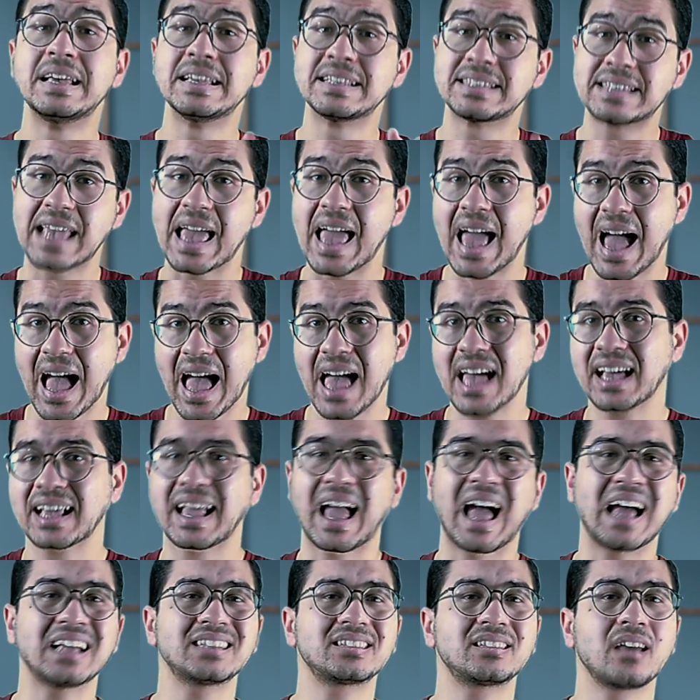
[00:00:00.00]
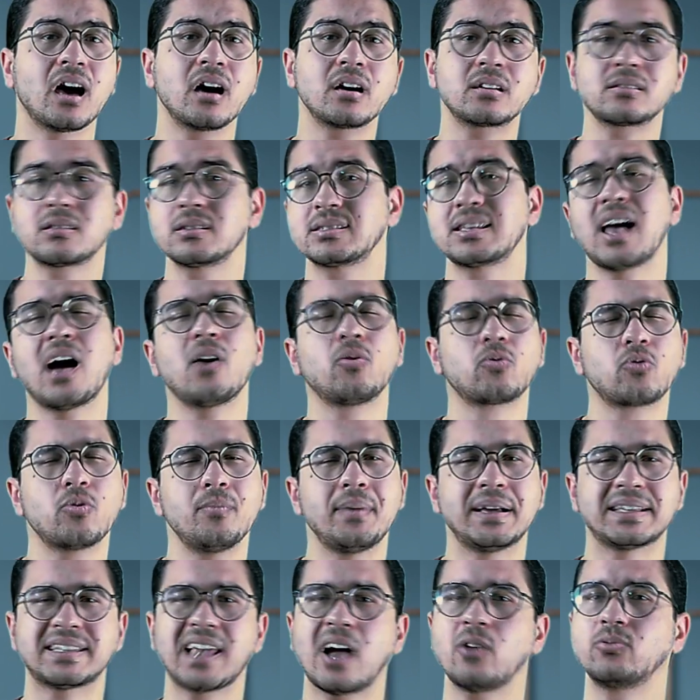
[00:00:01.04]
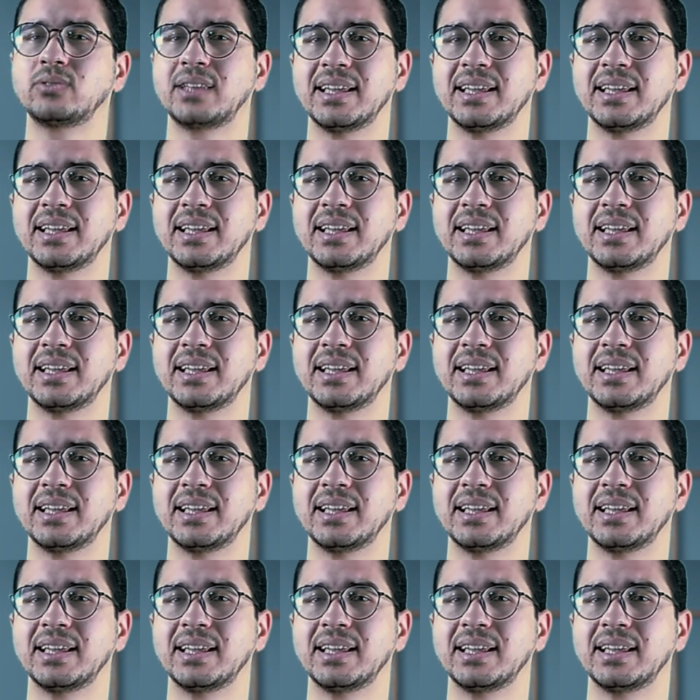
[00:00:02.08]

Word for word: ساعه كحد اقصى ساعه وربع ساعه